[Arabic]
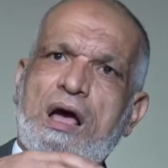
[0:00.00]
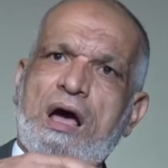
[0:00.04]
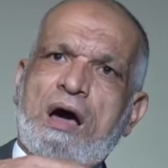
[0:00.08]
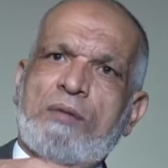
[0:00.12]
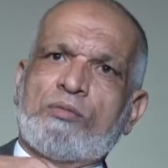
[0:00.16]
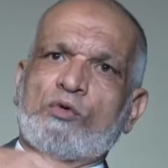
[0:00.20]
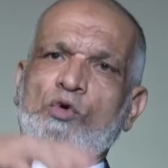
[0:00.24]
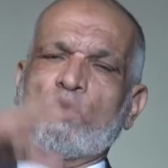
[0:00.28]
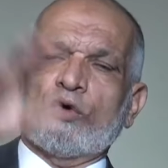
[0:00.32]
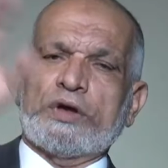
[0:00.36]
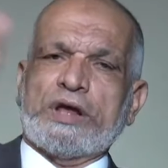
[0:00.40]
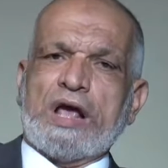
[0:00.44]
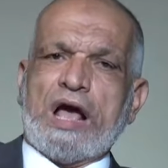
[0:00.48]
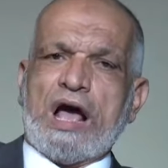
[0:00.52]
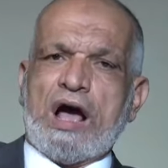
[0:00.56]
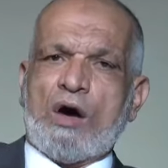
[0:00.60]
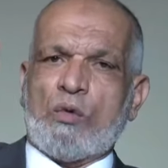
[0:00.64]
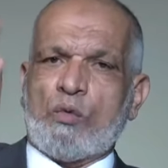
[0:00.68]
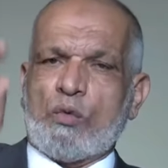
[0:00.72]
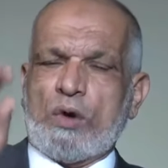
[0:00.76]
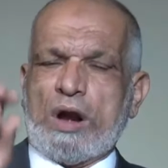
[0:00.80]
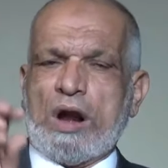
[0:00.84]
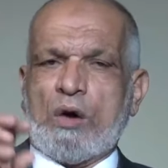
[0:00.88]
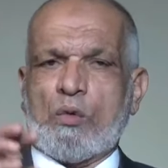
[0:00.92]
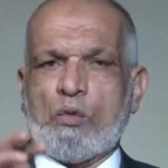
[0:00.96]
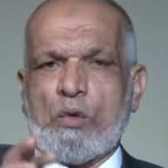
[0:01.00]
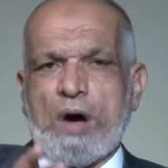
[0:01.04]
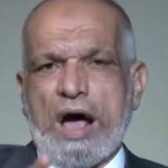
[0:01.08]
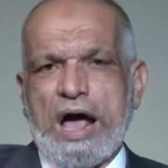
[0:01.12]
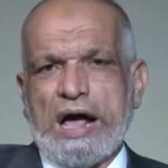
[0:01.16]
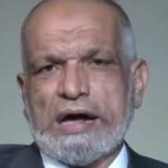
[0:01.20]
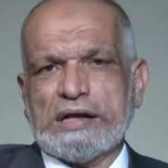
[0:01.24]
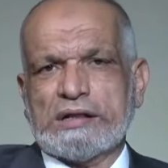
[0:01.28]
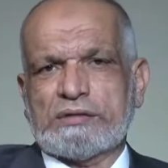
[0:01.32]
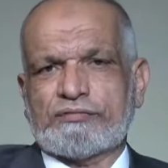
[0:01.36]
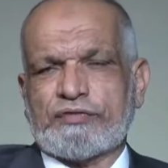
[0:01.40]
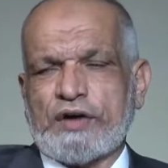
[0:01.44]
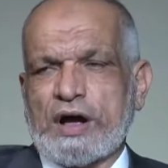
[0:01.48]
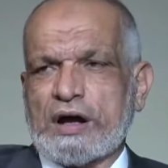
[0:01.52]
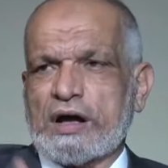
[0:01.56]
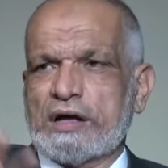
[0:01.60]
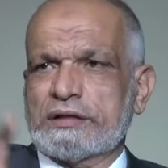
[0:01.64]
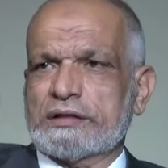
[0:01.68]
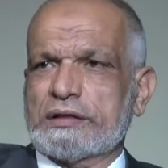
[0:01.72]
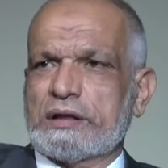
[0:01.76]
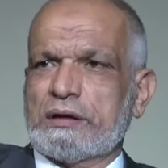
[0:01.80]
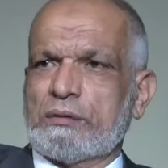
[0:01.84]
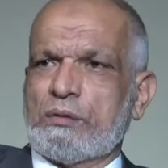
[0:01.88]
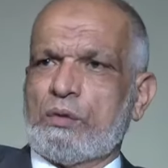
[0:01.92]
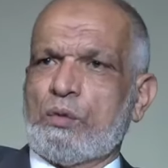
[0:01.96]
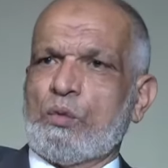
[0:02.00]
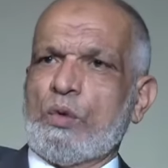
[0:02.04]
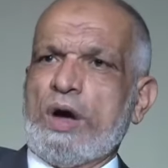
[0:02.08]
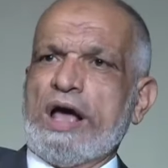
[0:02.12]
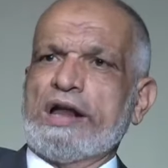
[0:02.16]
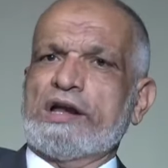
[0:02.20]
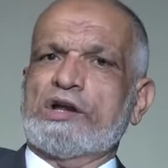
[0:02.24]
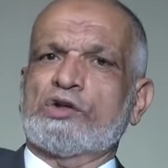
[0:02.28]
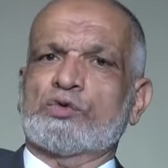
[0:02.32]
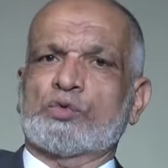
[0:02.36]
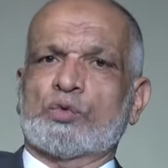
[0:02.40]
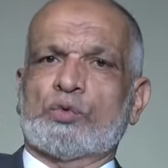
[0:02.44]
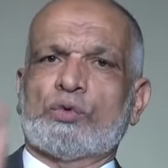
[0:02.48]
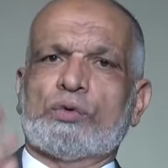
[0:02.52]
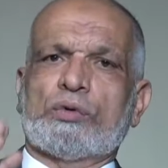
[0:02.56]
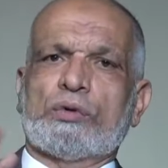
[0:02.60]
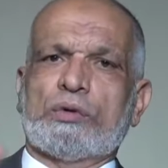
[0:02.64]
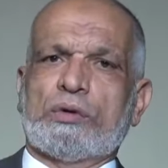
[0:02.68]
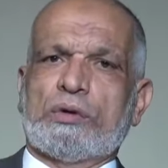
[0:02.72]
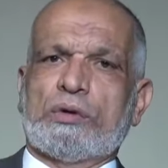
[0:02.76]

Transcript: ابويا او لو واحد فقد والده